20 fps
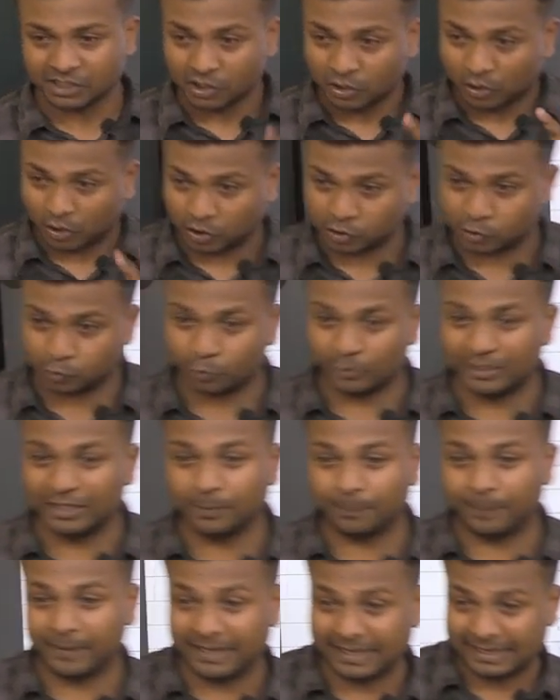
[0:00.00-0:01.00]
और स्वीट
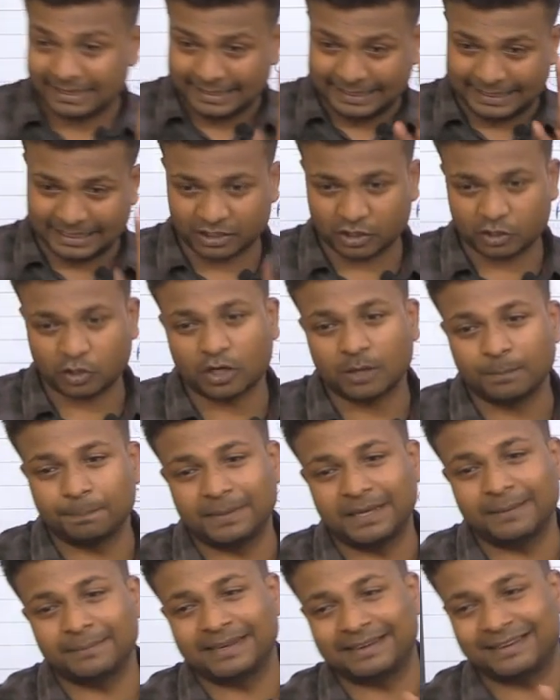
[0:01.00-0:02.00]
पी एक
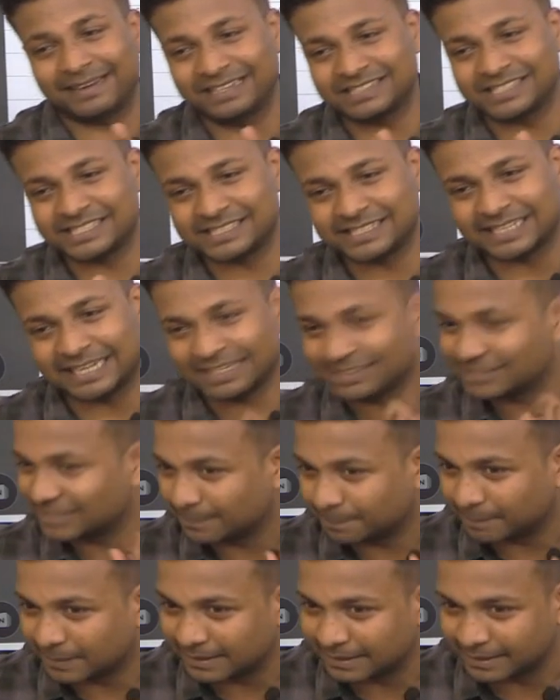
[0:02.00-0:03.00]
कॉम्प्लीमेंट्री जीन का
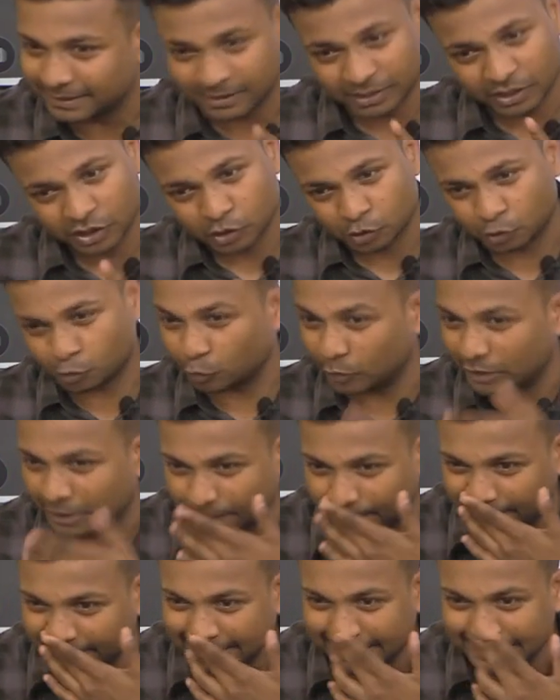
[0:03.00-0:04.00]
एग्जाम्पल है स्वीट पी
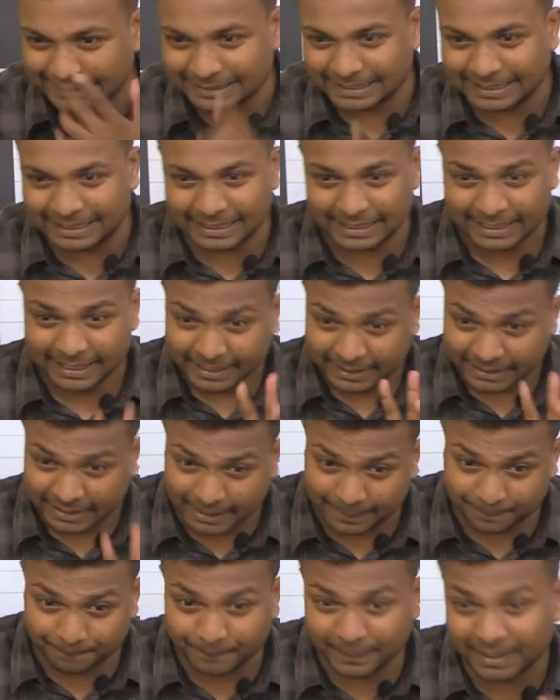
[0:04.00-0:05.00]
कहता है कि
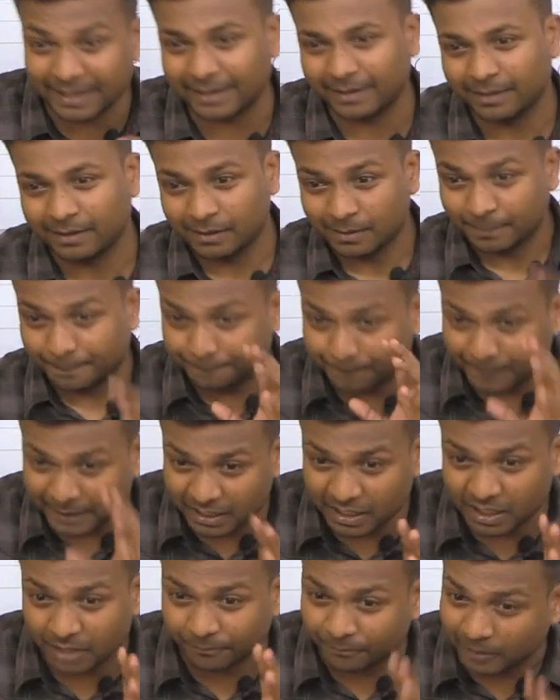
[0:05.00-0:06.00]
मैं
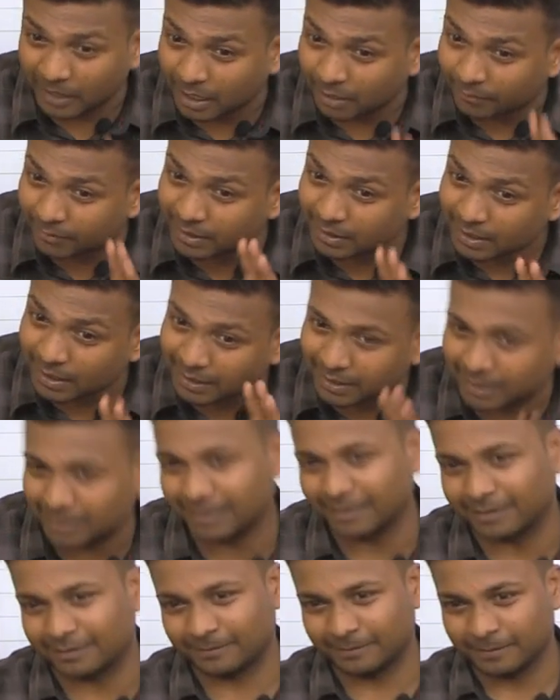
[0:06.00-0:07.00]
मेरे फ्लावर का कलर
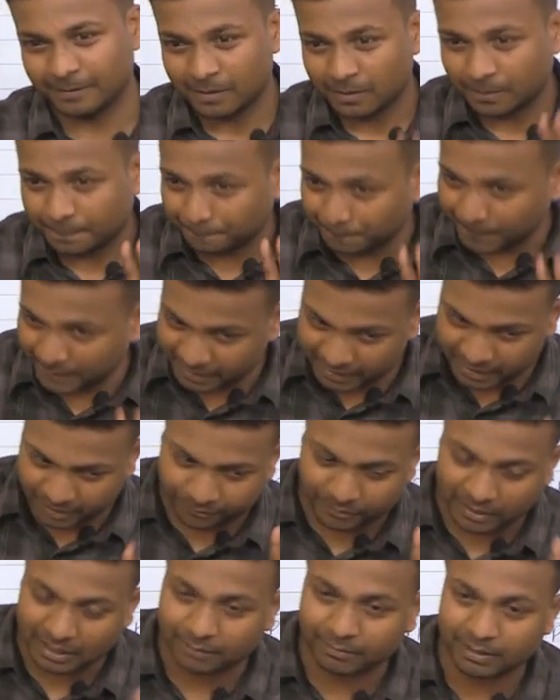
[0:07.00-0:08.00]
मेरे
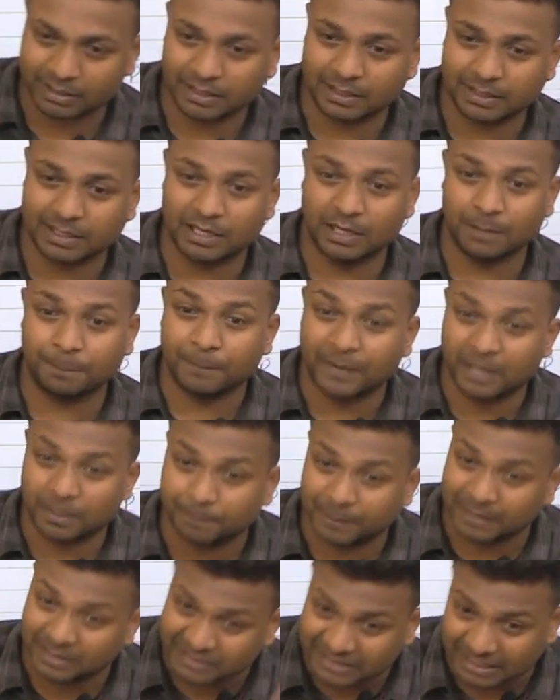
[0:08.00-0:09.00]
फ्लावर का कलर
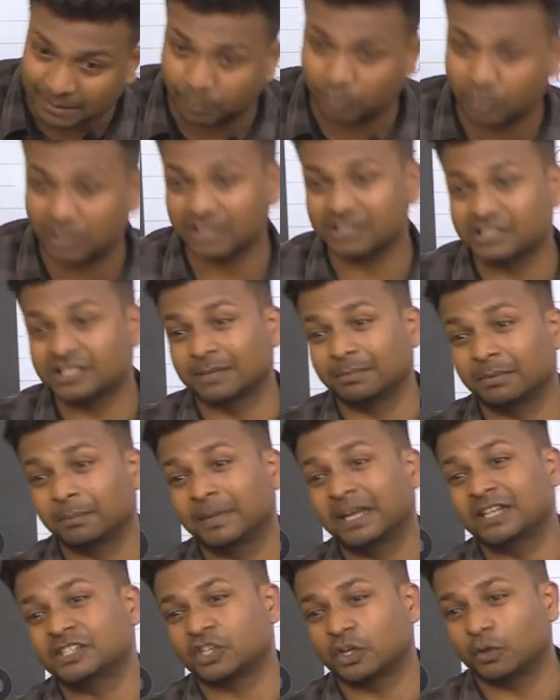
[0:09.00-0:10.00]
पर्पल तब होगा जब मैं
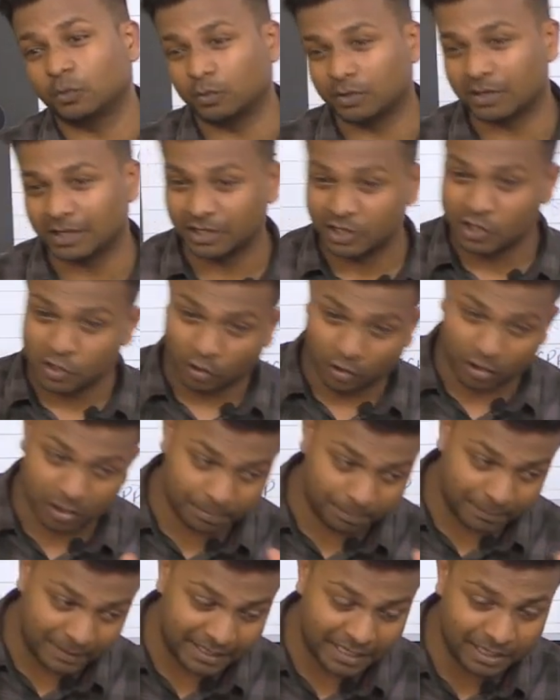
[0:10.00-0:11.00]
चाहूंगा और
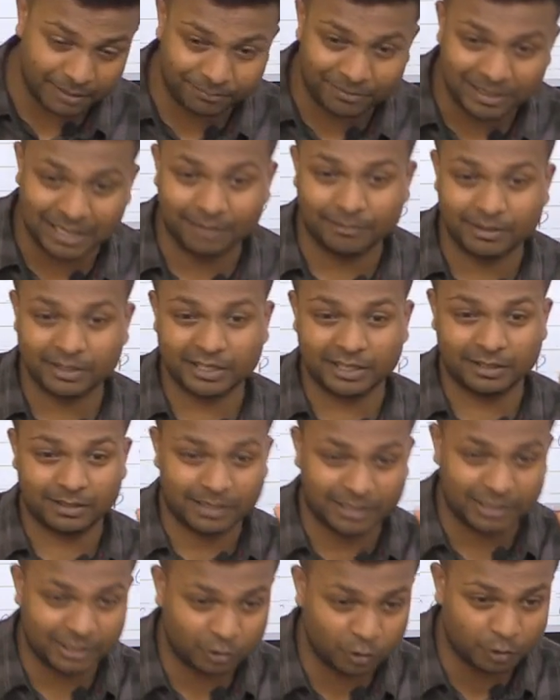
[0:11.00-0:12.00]
मेरे फ्लावर के
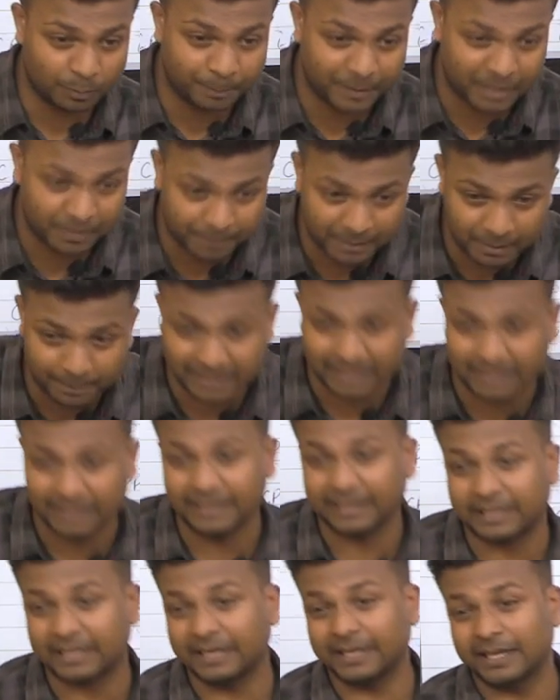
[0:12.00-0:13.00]
कलर को पर्पल बनाने
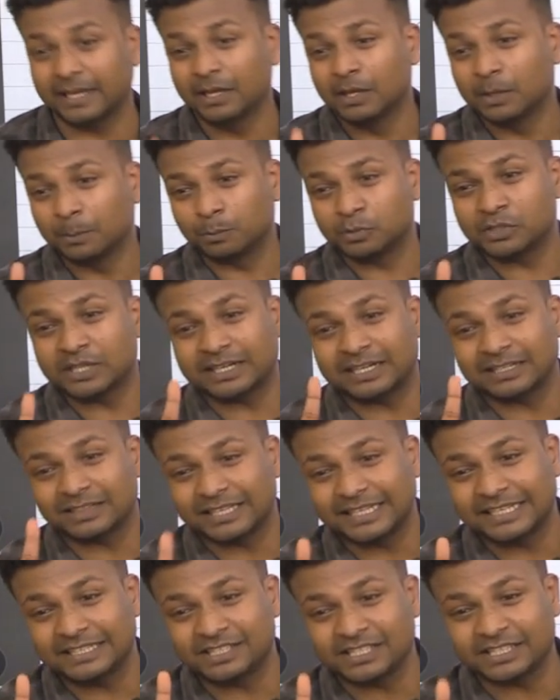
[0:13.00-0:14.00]
के लिए मुझे कितनी
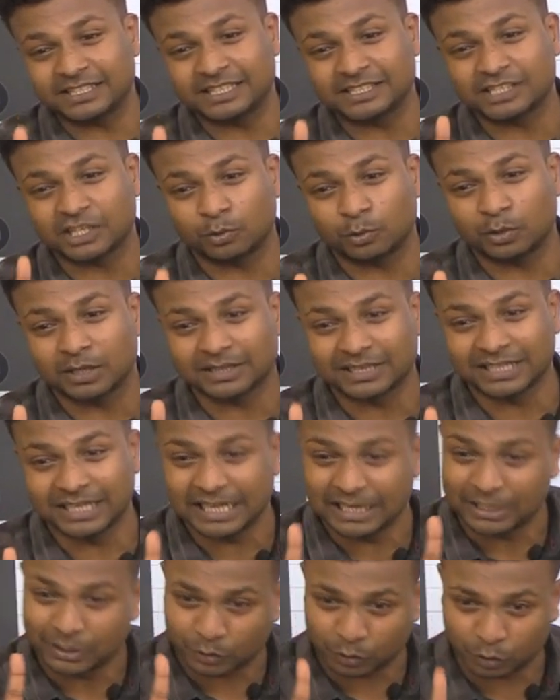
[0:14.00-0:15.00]
जीन की जरूरत है
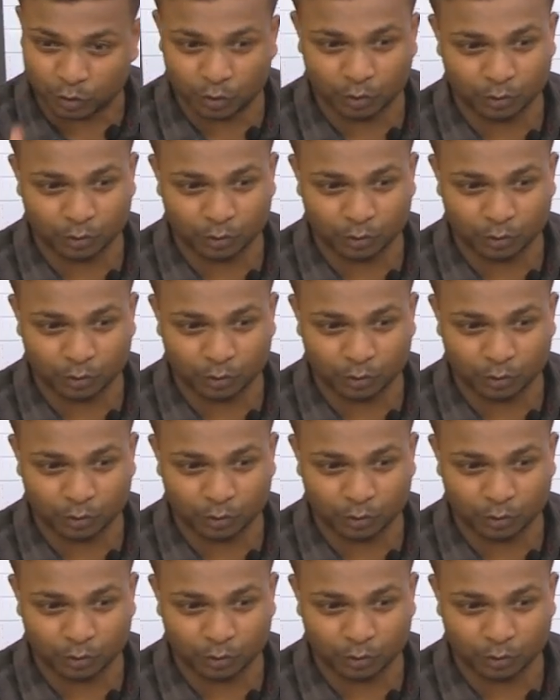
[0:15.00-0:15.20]
दो